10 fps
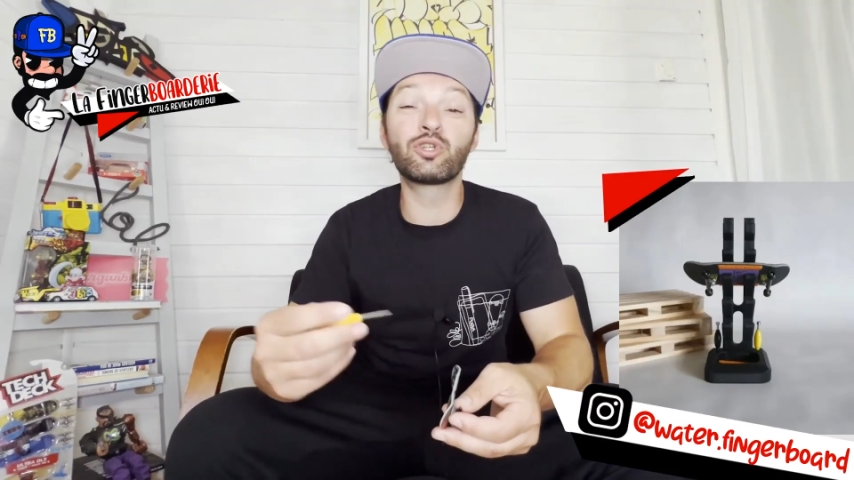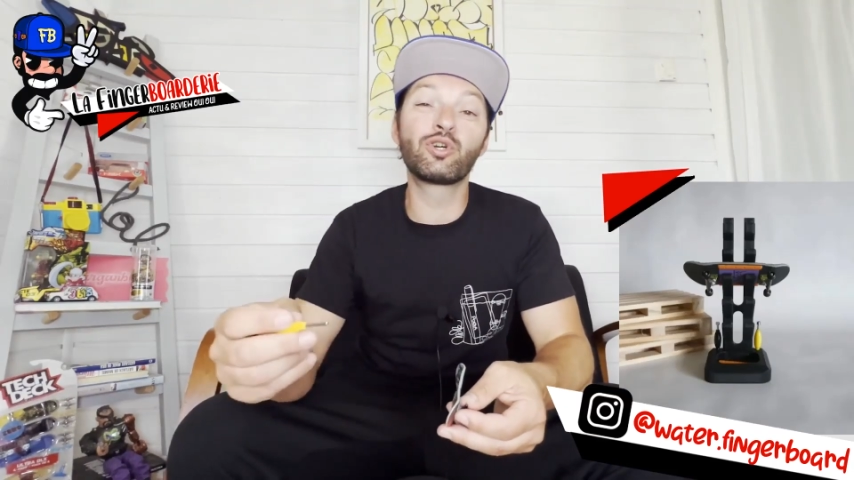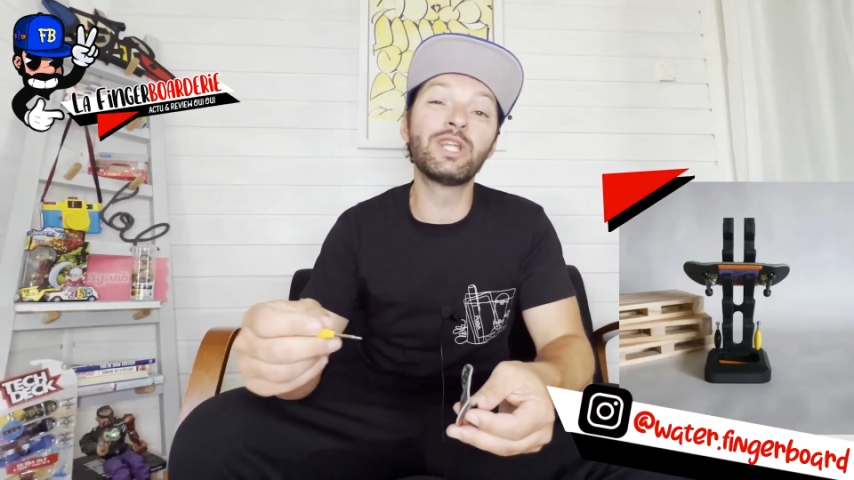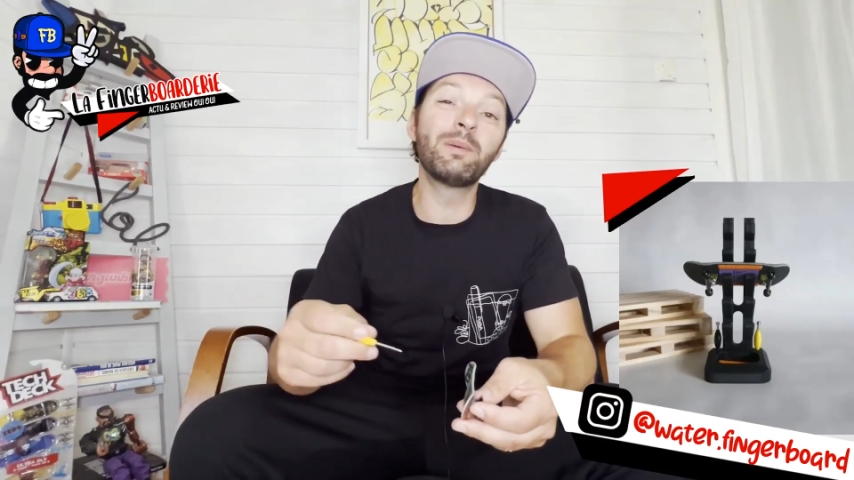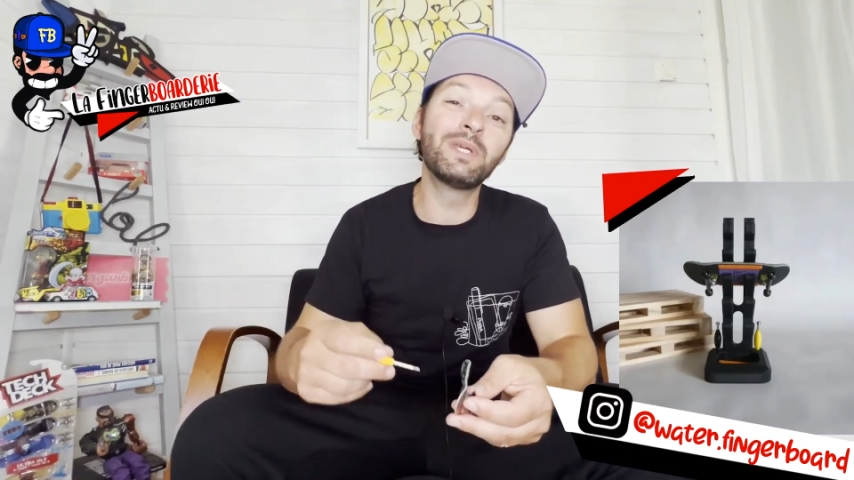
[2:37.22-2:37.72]
que je
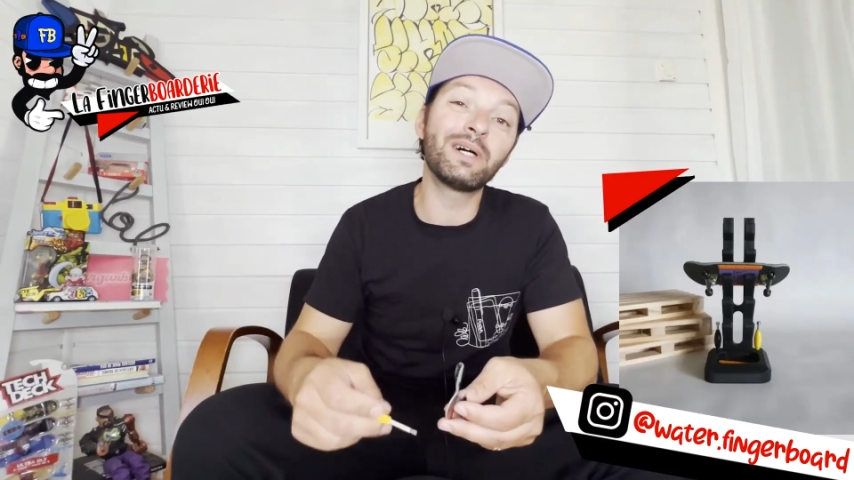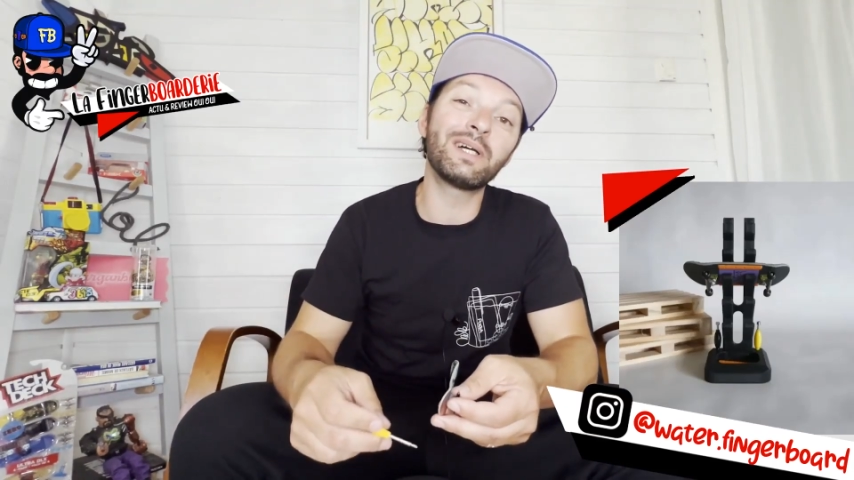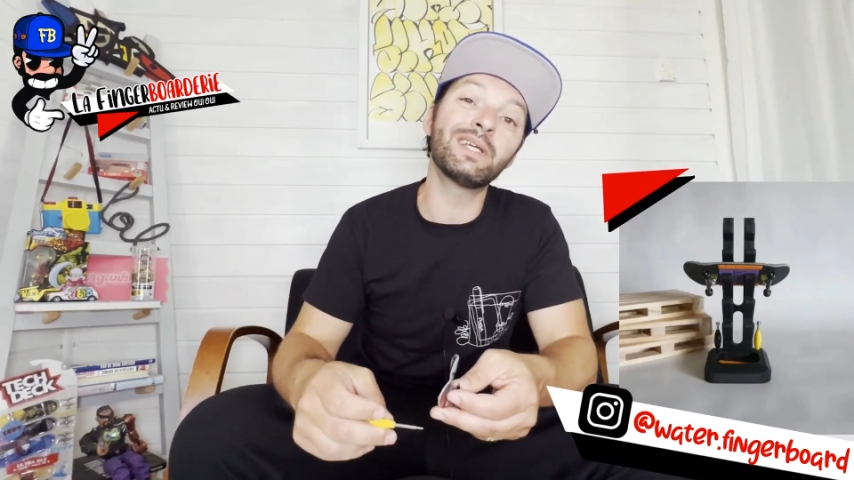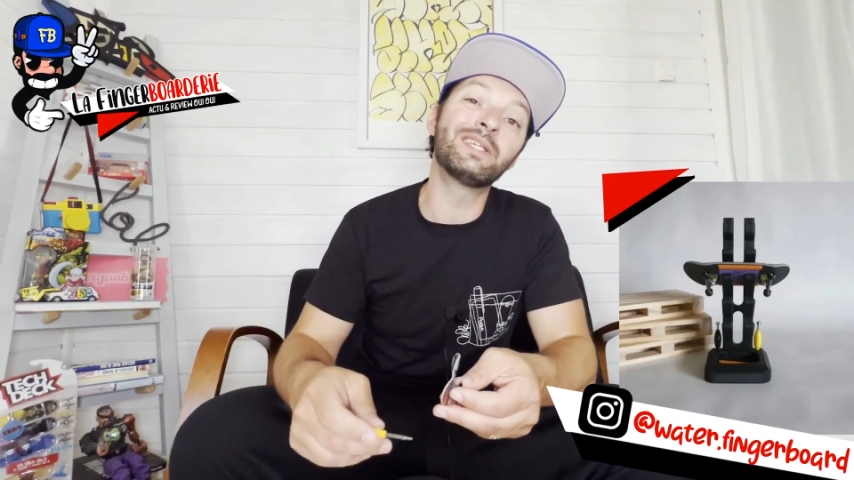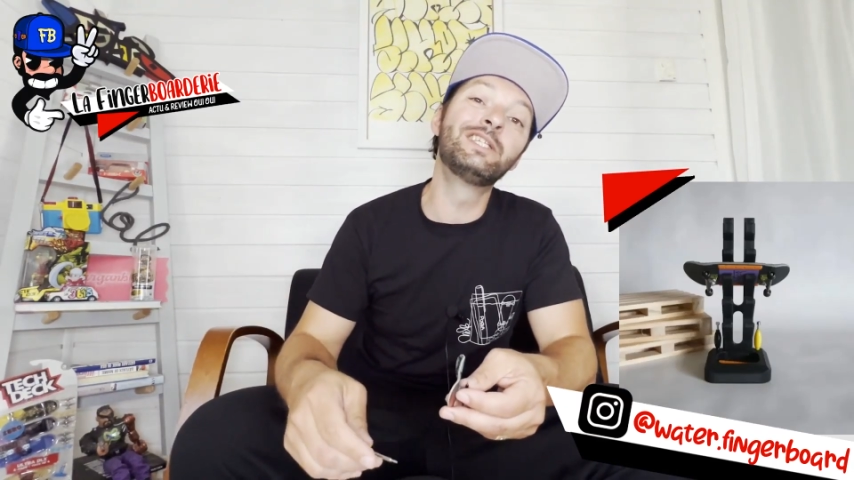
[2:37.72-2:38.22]
connais
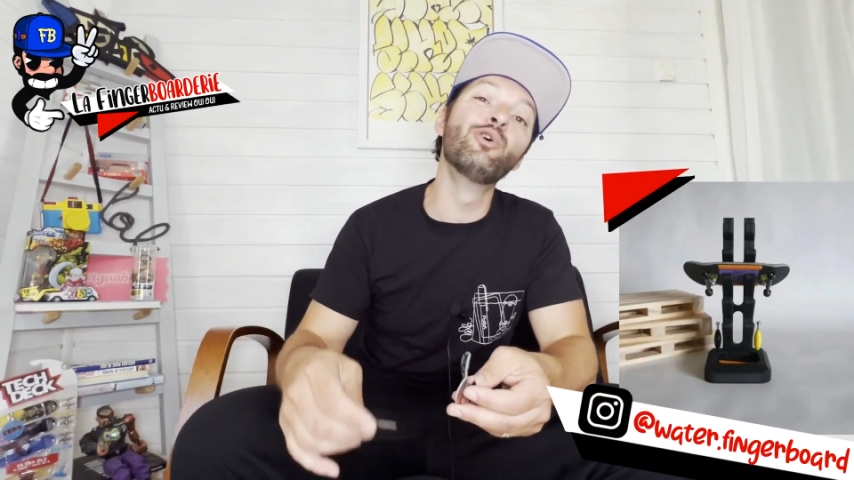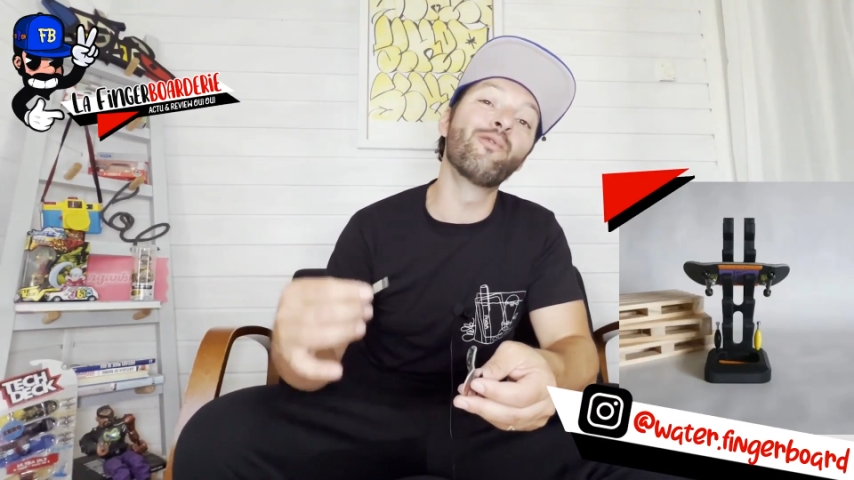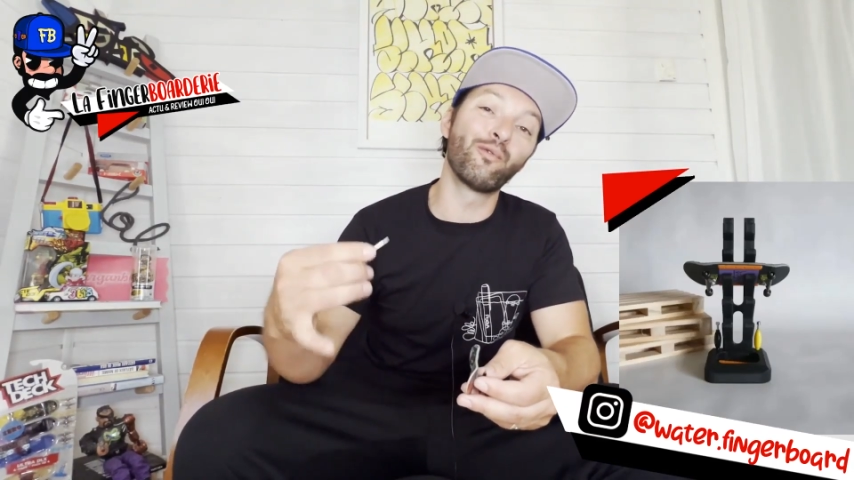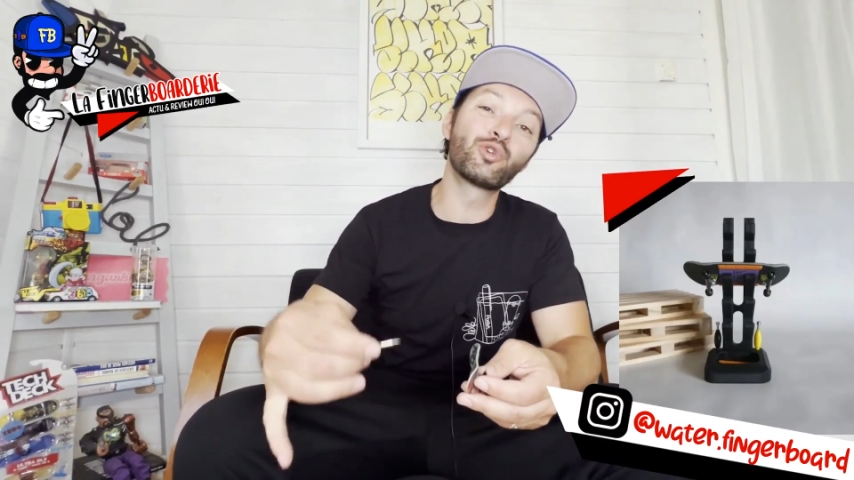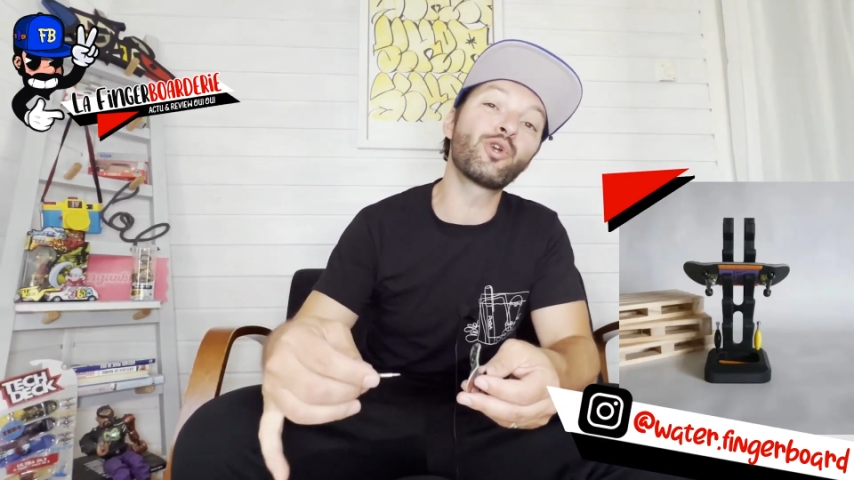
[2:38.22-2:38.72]
bien et qui eux font